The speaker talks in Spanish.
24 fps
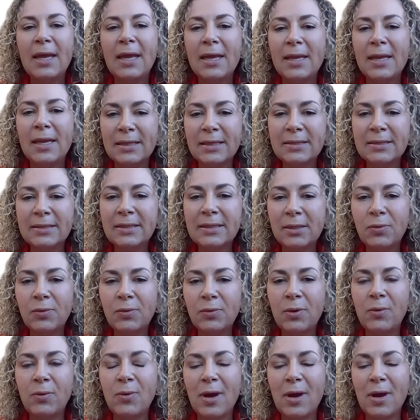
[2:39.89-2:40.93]
En este
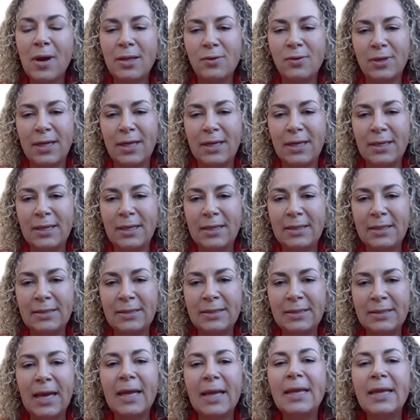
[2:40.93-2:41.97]
nuevo año que
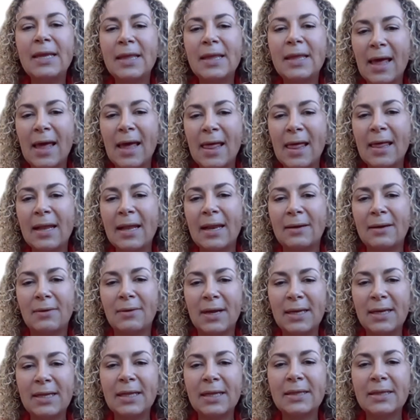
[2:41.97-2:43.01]
inicia y dada la
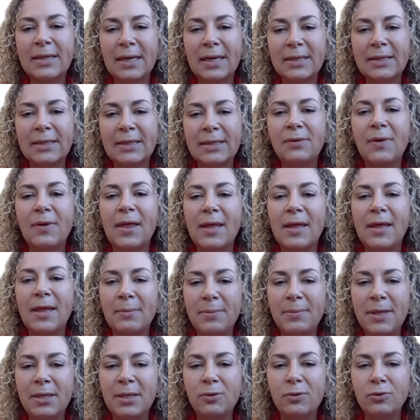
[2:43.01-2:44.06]
variante activa
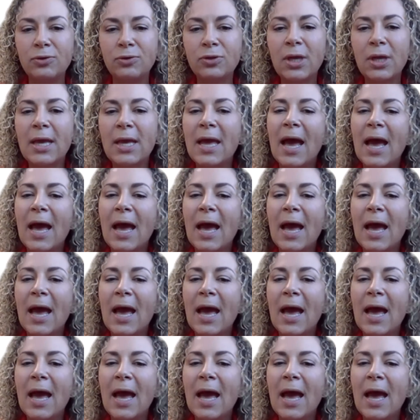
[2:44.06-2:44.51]
del virus,